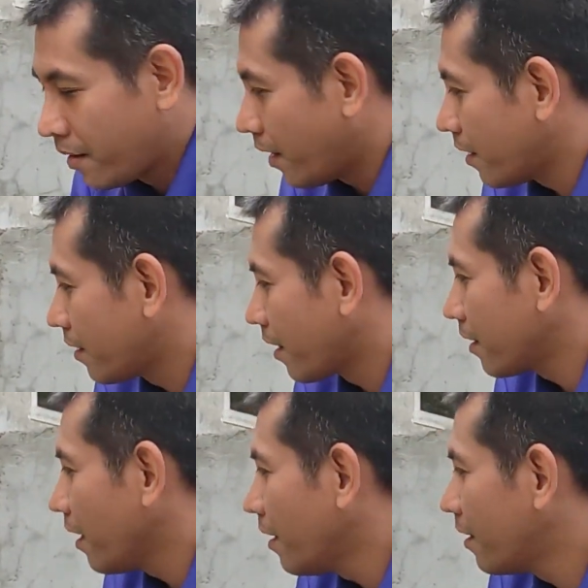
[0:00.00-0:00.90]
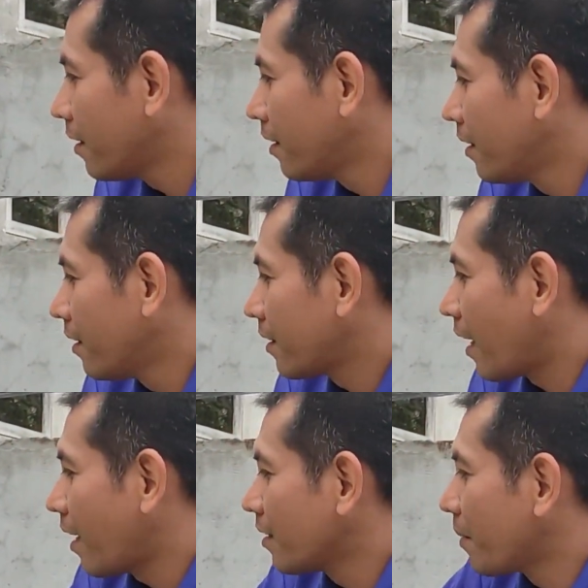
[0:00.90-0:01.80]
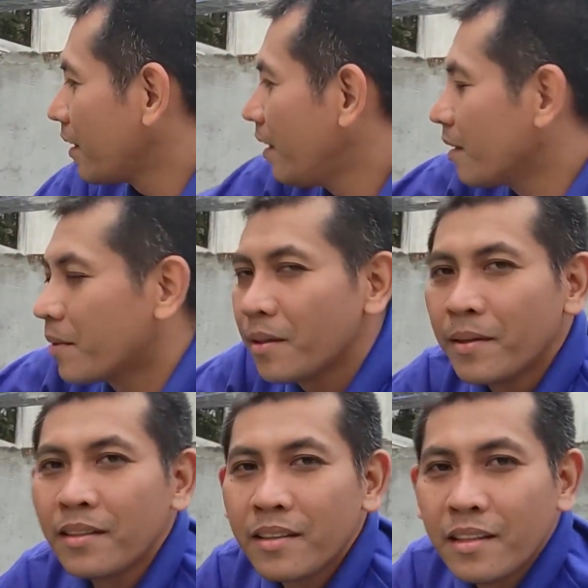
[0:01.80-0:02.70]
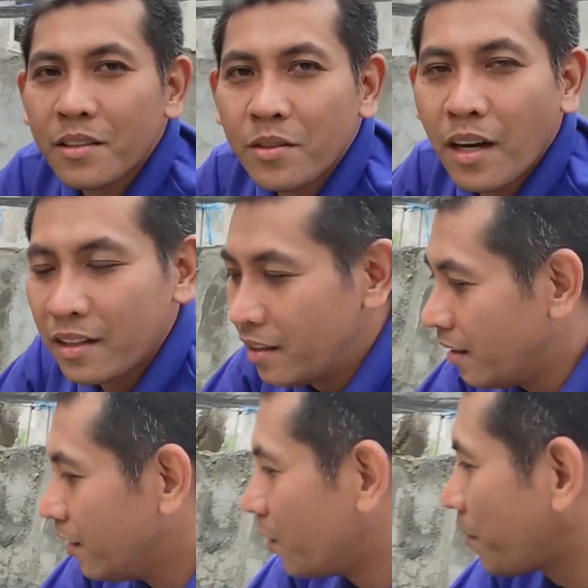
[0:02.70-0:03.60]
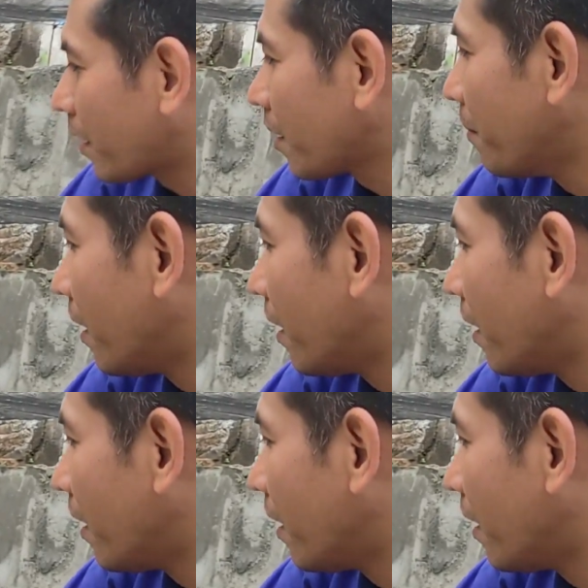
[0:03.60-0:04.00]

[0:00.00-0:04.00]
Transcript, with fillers: nah sekarta sekarang seperti ini teman-teman ini sudah dihidupkan